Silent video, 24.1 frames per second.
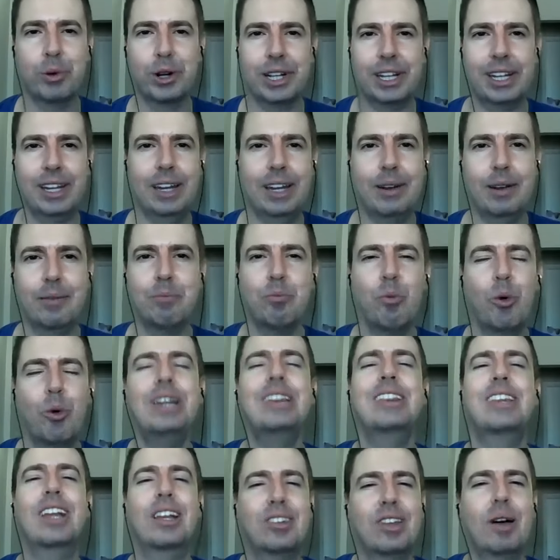porque
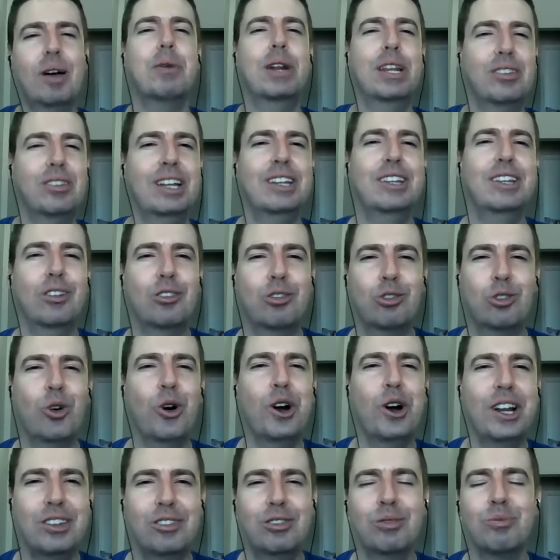muitas
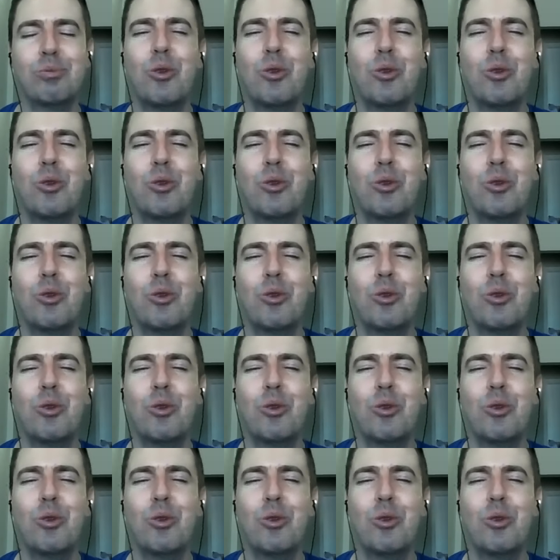apresentações,